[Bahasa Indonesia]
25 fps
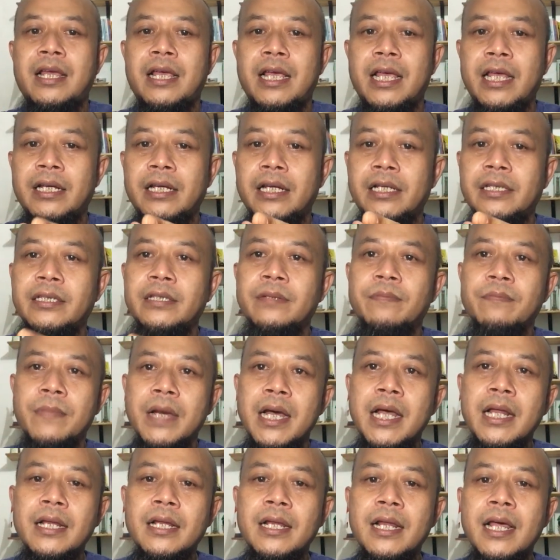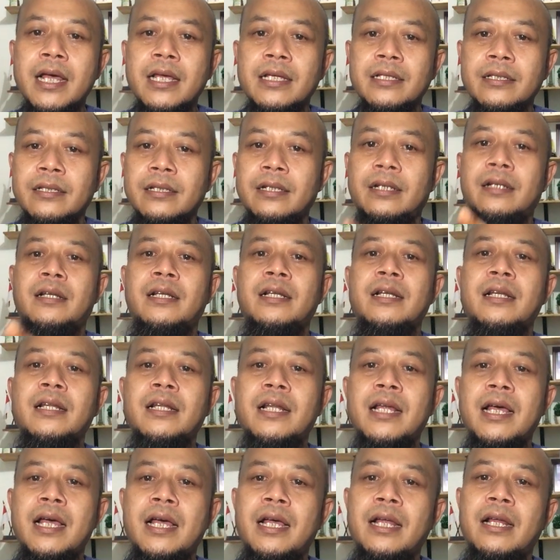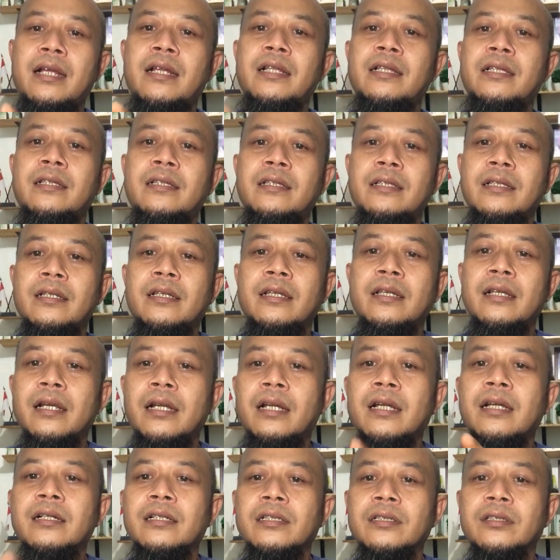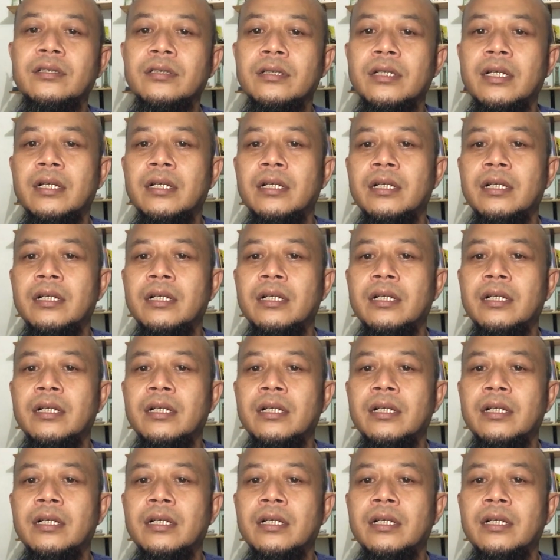energi malas, lelah, letih, lengs,